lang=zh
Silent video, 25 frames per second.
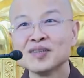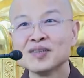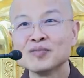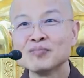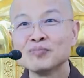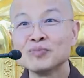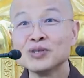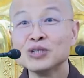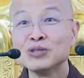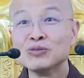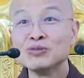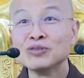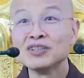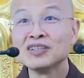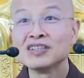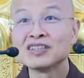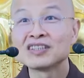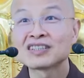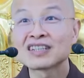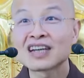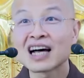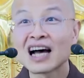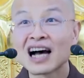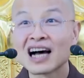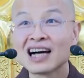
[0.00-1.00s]
必须
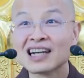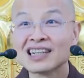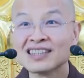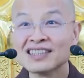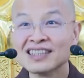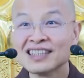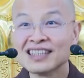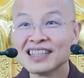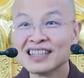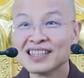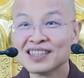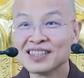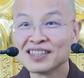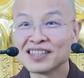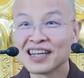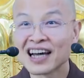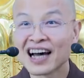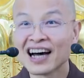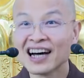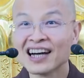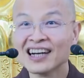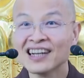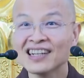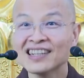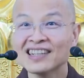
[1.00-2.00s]
上敬
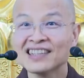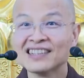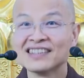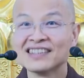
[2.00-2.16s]
下和，